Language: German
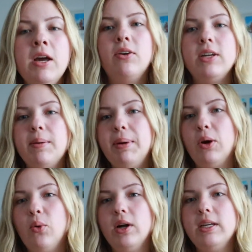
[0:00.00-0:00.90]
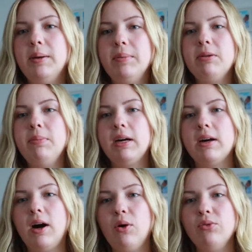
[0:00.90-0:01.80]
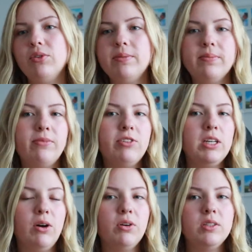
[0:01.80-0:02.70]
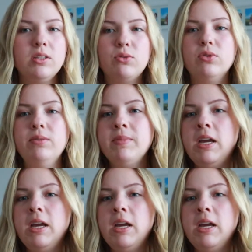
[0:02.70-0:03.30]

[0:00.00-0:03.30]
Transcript: Und ich habe ein Quad-Hemd mir gekauft. Finde ich auch richtig cool.